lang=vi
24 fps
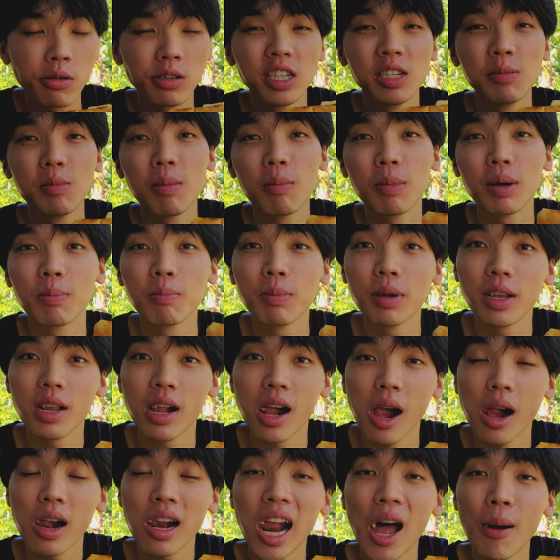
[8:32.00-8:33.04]
khi mà mình mình
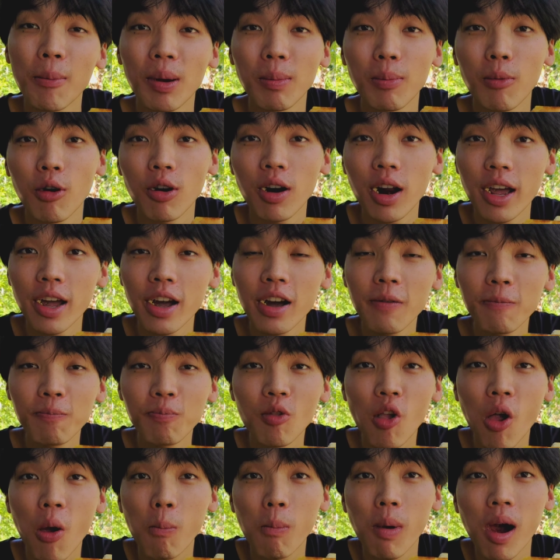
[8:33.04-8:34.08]
à, làm cái món này á
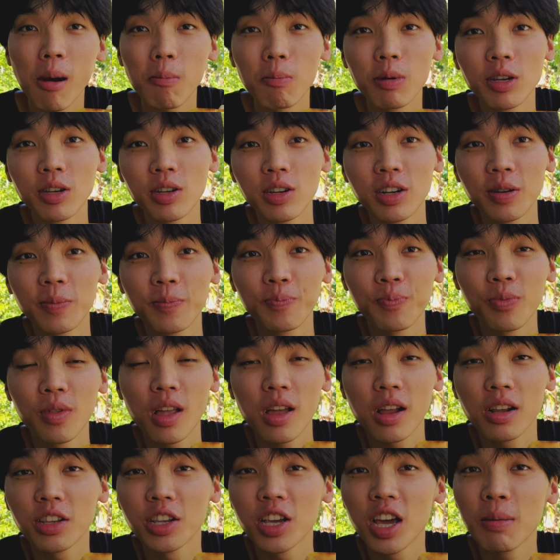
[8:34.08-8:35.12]
mà mình um,
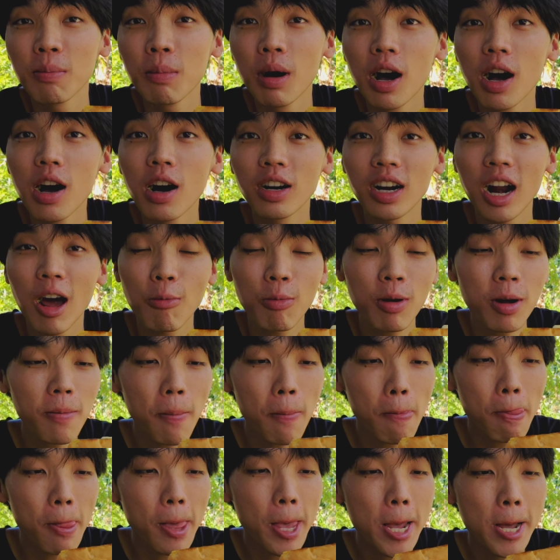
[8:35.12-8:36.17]
chiên bơ ở trong á
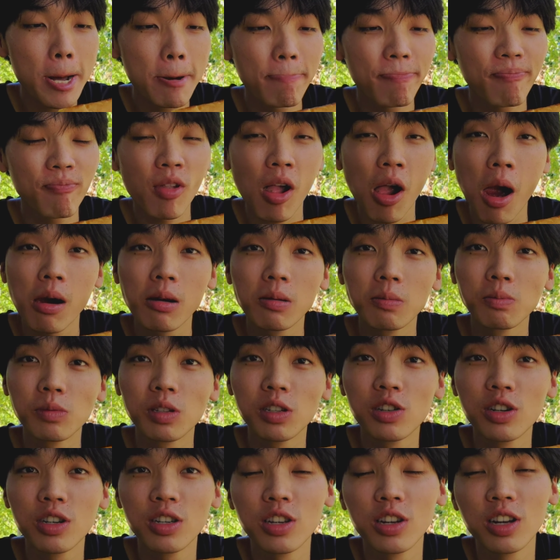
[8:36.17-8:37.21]
thì um,
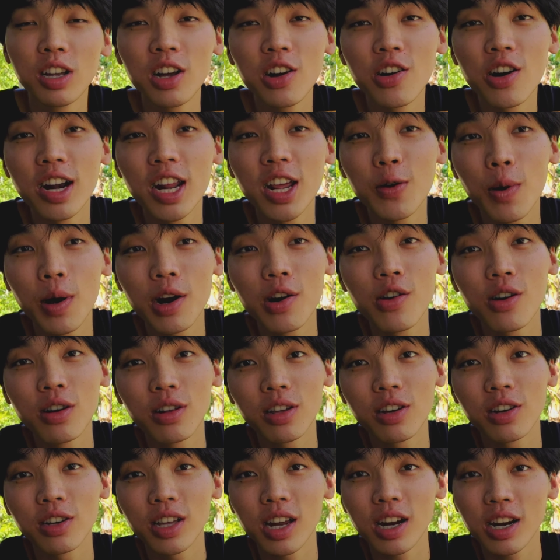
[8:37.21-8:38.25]
người những người đi ngoài
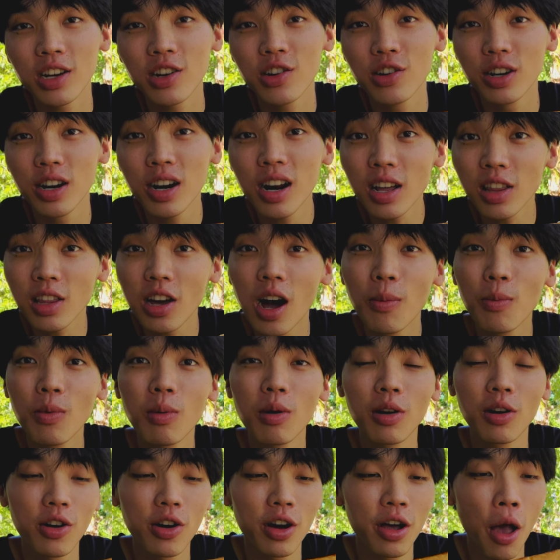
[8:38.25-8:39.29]
đường thì người ta sẽ ngửi rất là thơm luôn
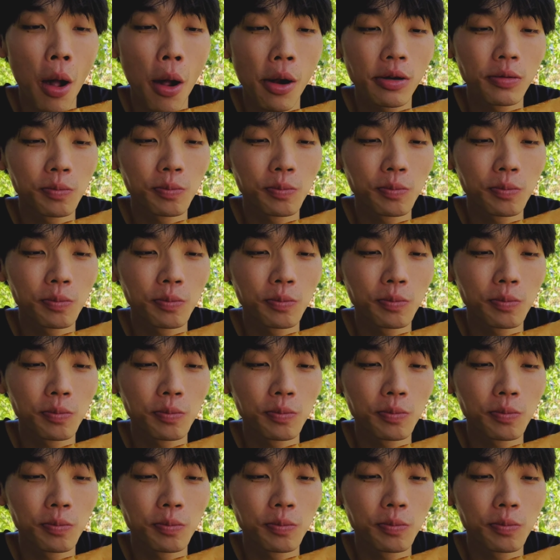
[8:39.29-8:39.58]
mọi người